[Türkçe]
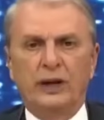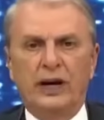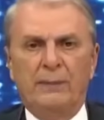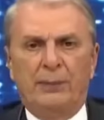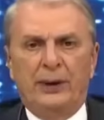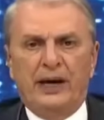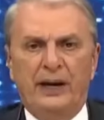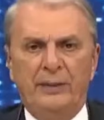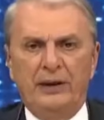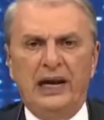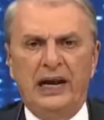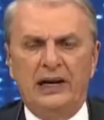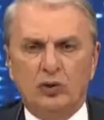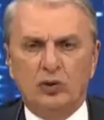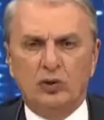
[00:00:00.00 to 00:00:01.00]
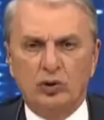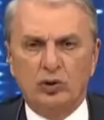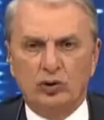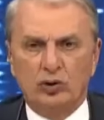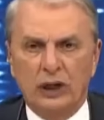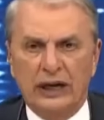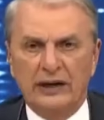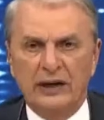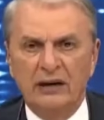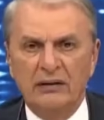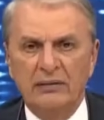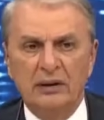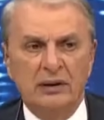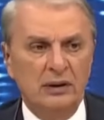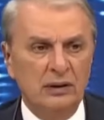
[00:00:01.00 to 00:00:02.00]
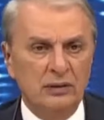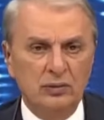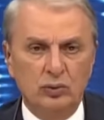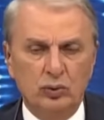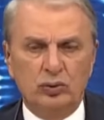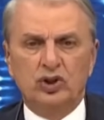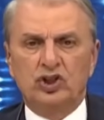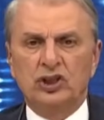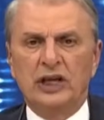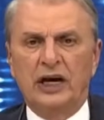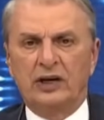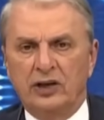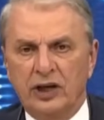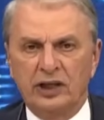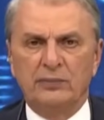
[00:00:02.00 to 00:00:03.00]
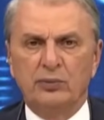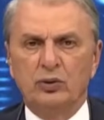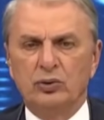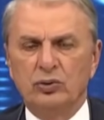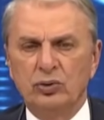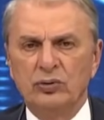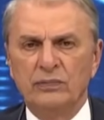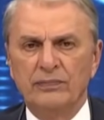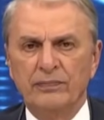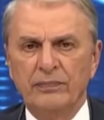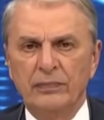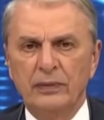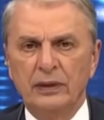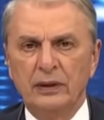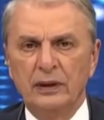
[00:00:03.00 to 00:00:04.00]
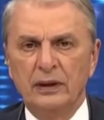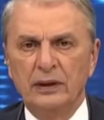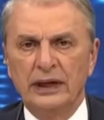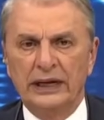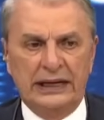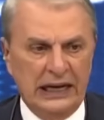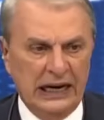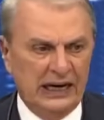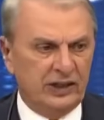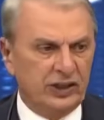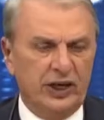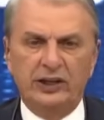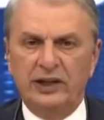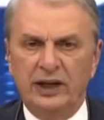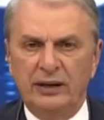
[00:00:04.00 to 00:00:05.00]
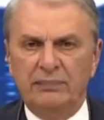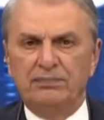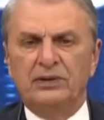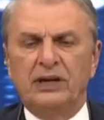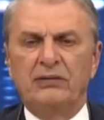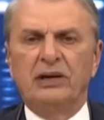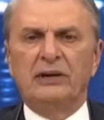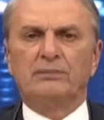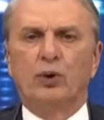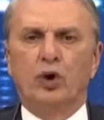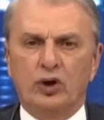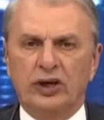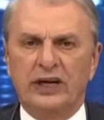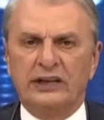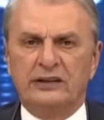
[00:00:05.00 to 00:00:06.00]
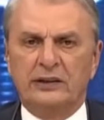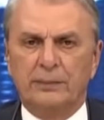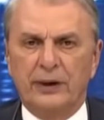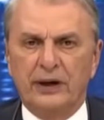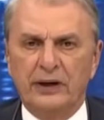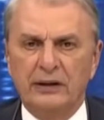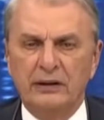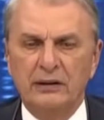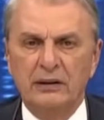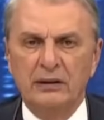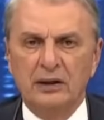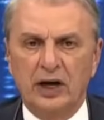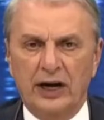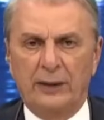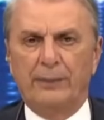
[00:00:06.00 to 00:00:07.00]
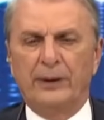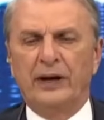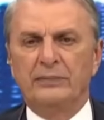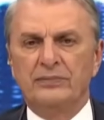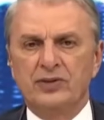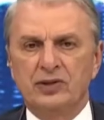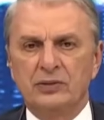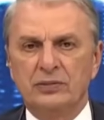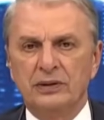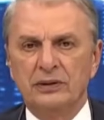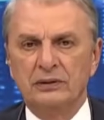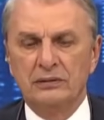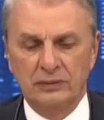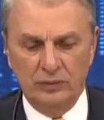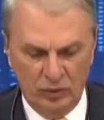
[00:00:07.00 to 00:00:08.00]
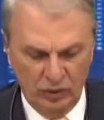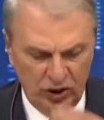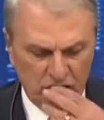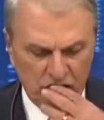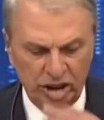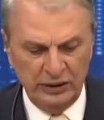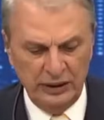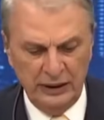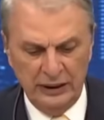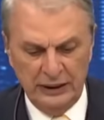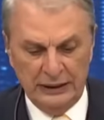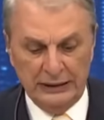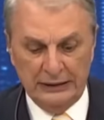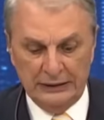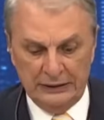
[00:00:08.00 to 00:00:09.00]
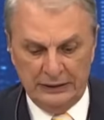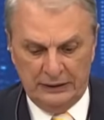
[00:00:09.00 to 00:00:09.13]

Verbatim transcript: toplanan paraya bile el koydurdular ya. Yurt dışından kredi bulundu. E gelen krediye devlet bloke etti parayı. Kara paraymış gibi. Onun için